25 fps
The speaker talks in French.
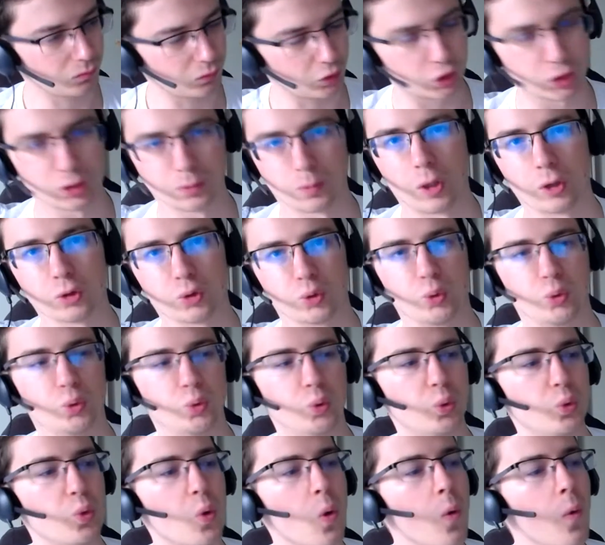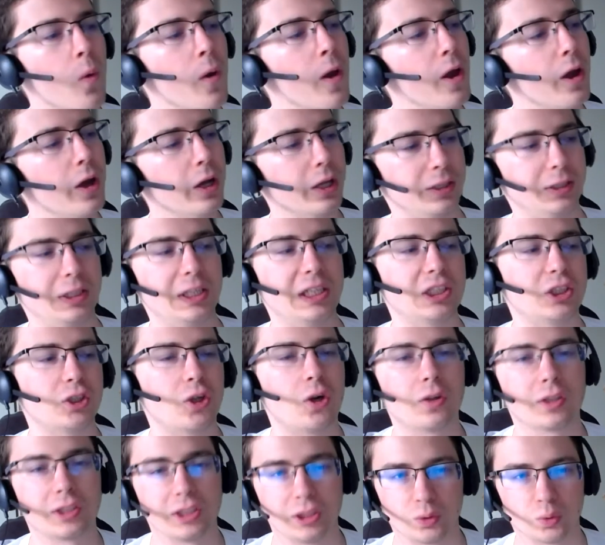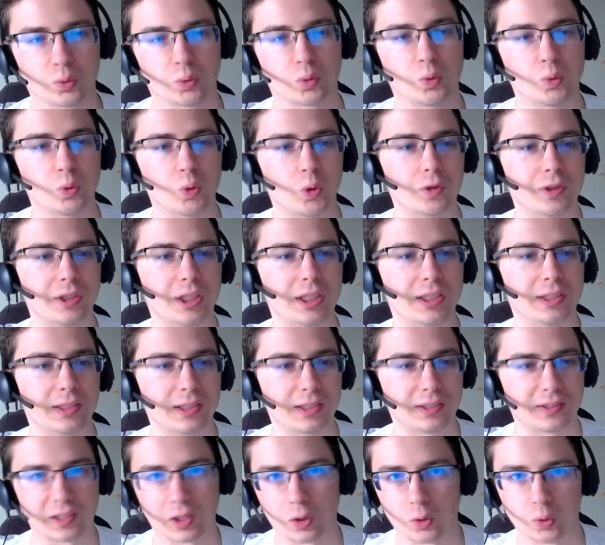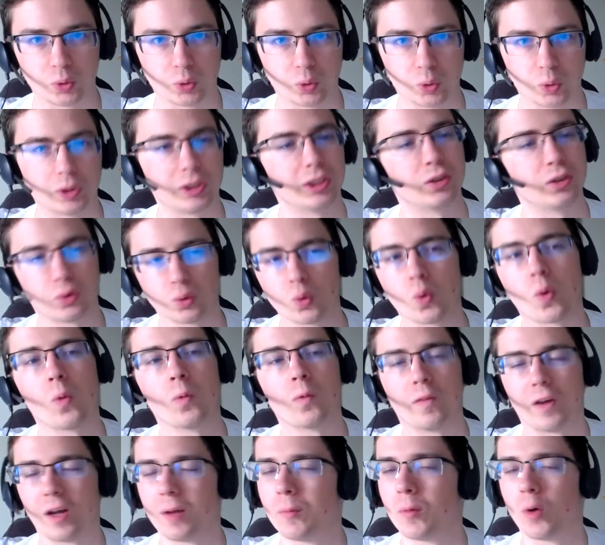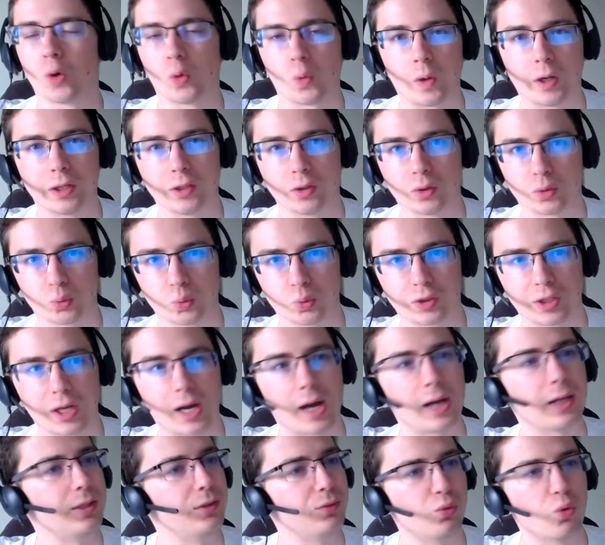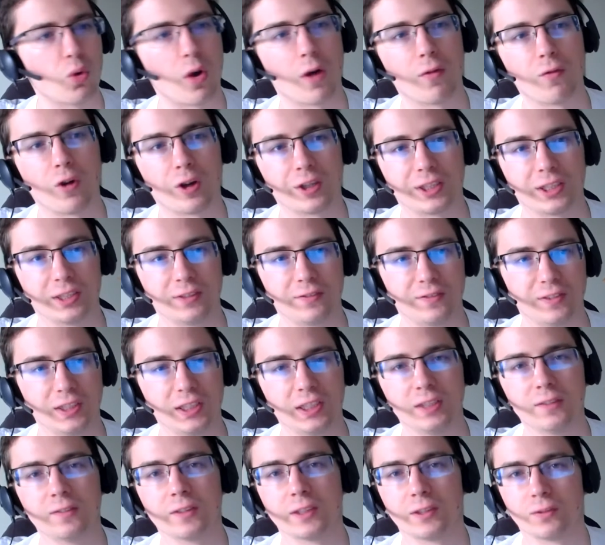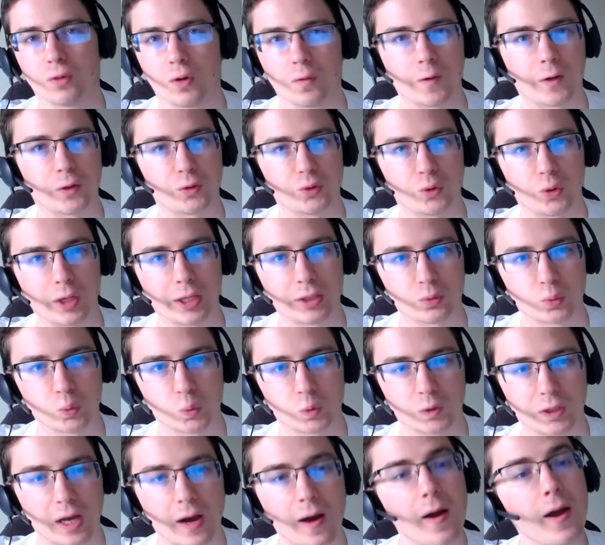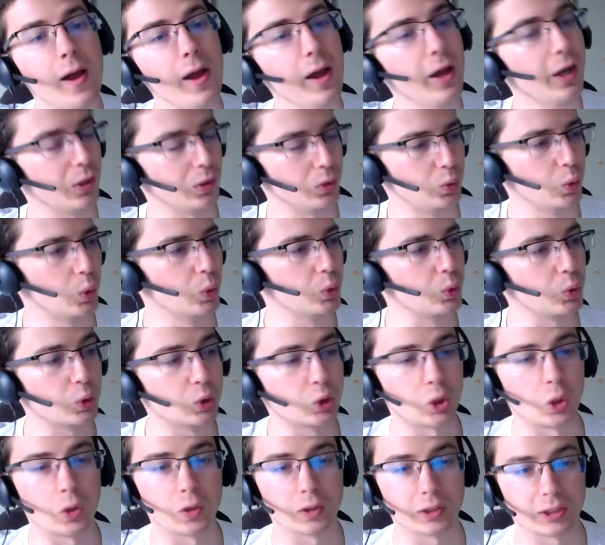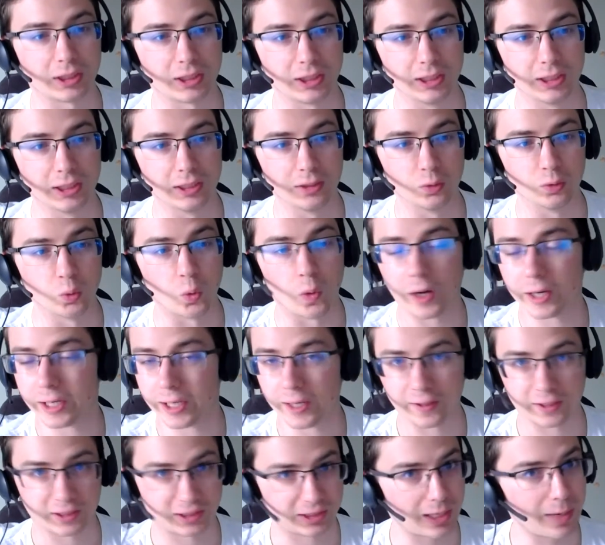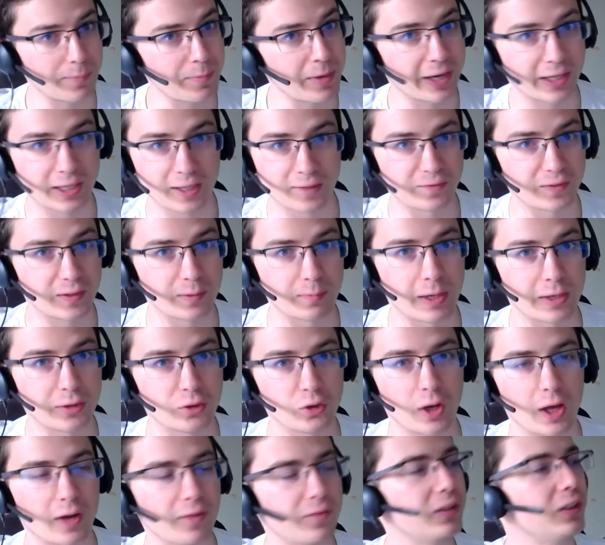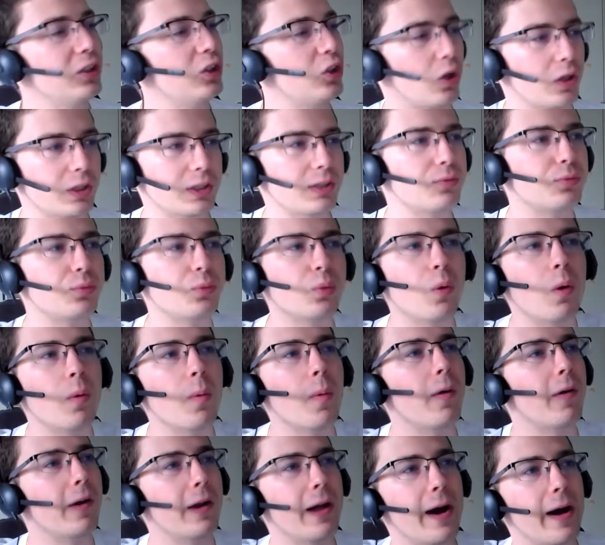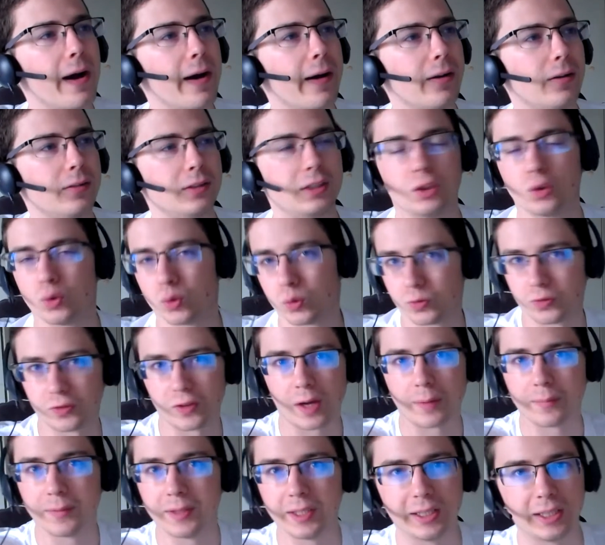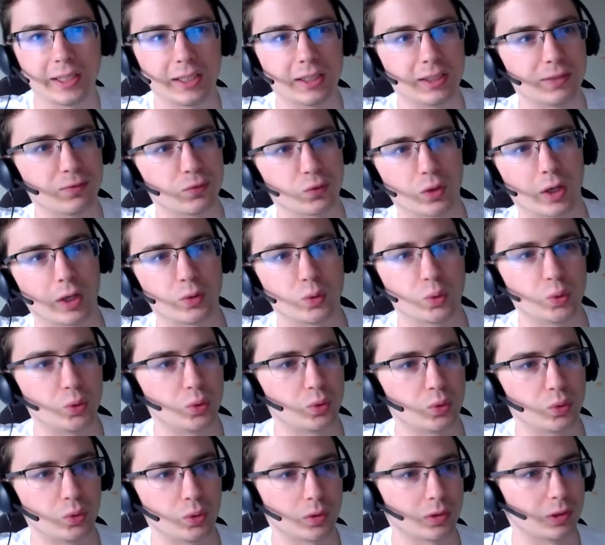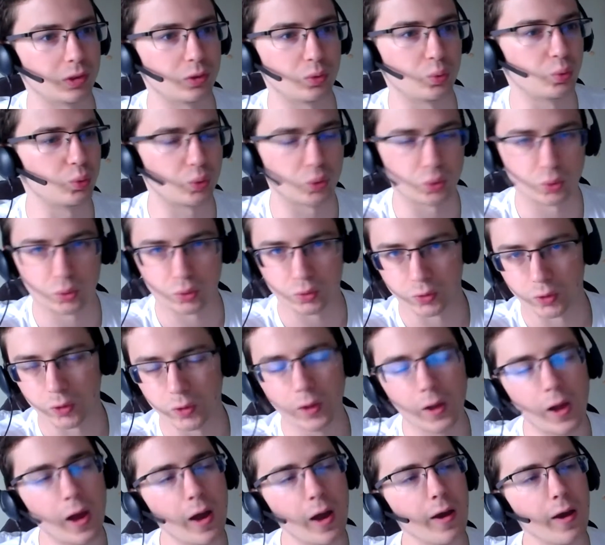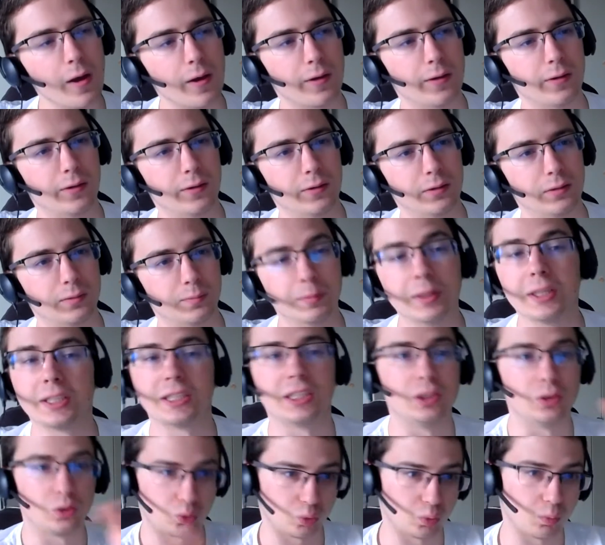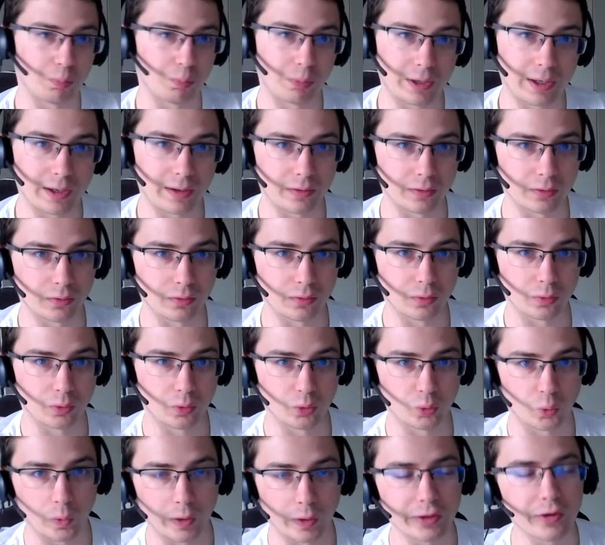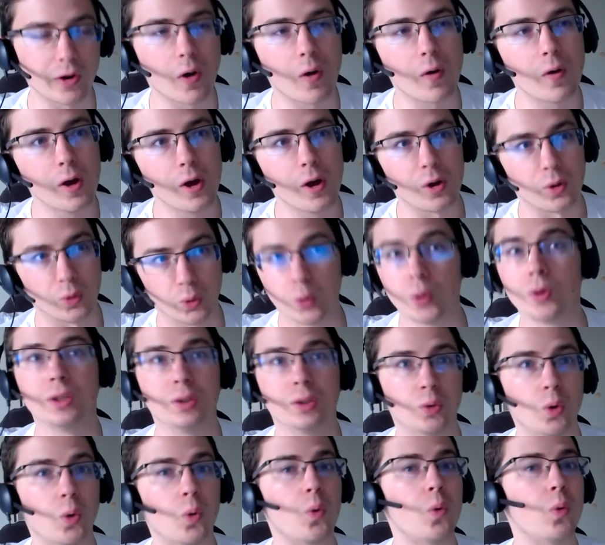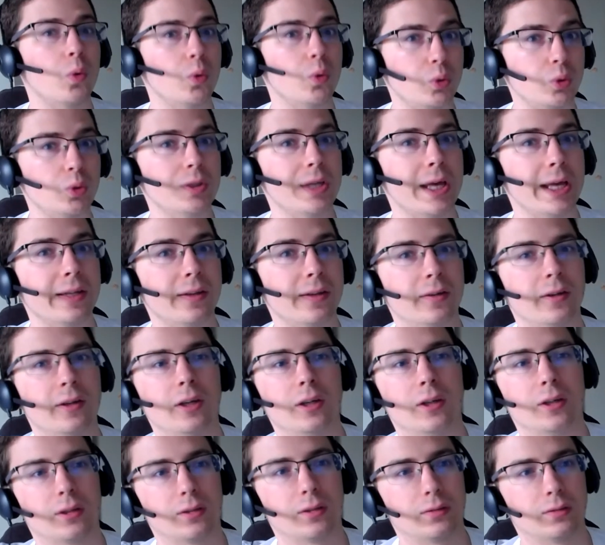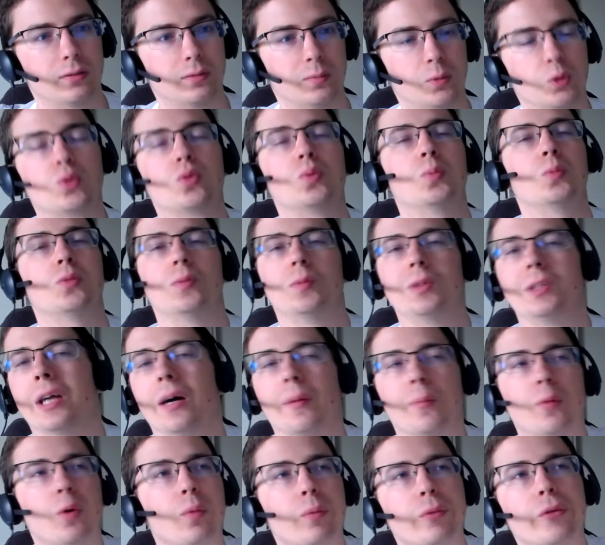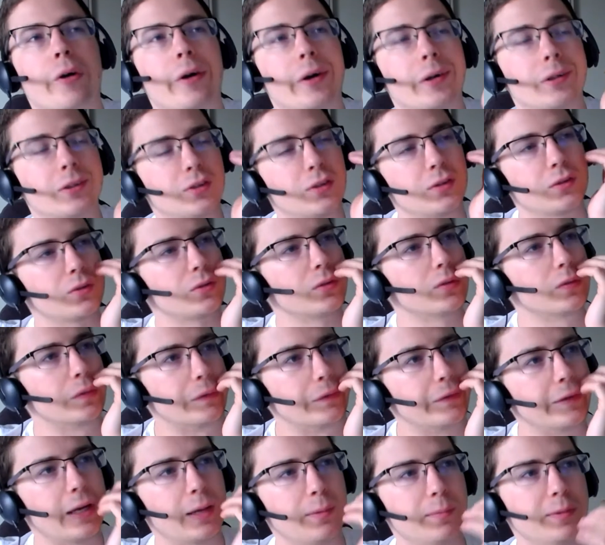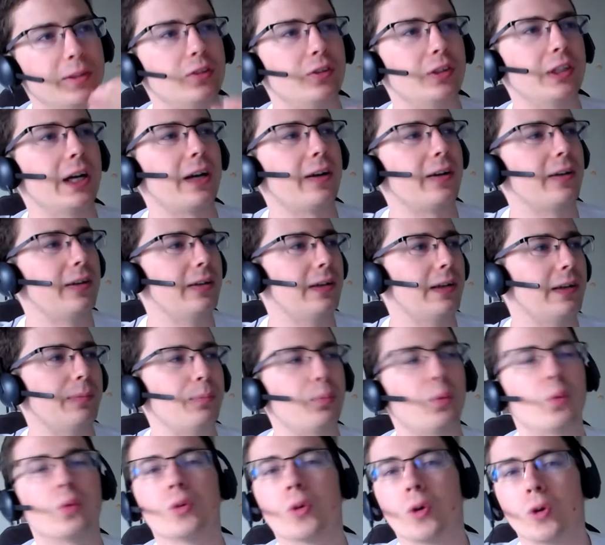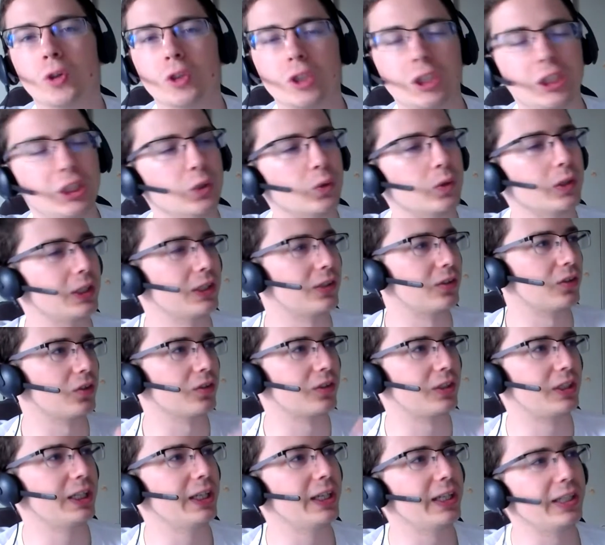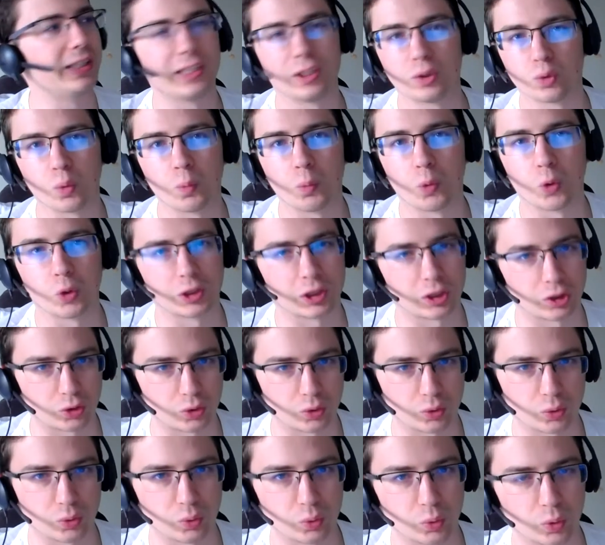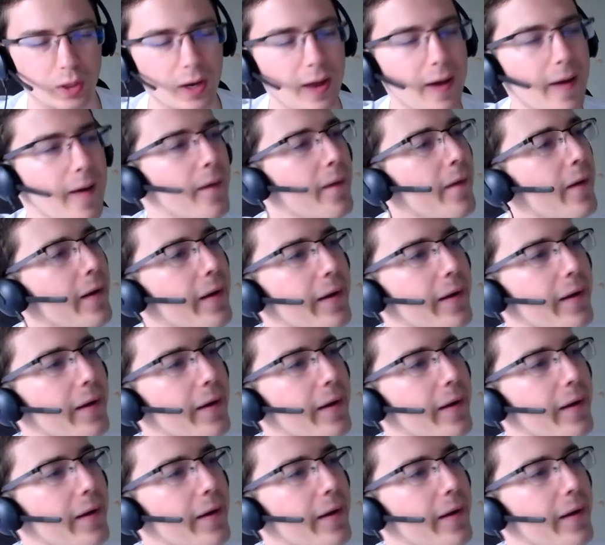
je prends un truc de con, des gens qui sont du côté de Testaroto, qui sont vraiment croyants, tout ça, ils vont avoir des vivres, ils vont avoir de l'aide, tout ça. D'autres gens qui n'ont rien, jamais rien fait de mal de la vie, genre qui font, euh, voilà, euh, qui sont fermiers, qui font de la culture, des, tout ce que tu veux, euh, mais qui ne sont pas croyants, eux, ils n'auront aucune aide. bon, tu me dire, ah, bon, dans un sens, voilà, mais je veux dire, pour une religion qui est censée aider son prochain, genre de truc là,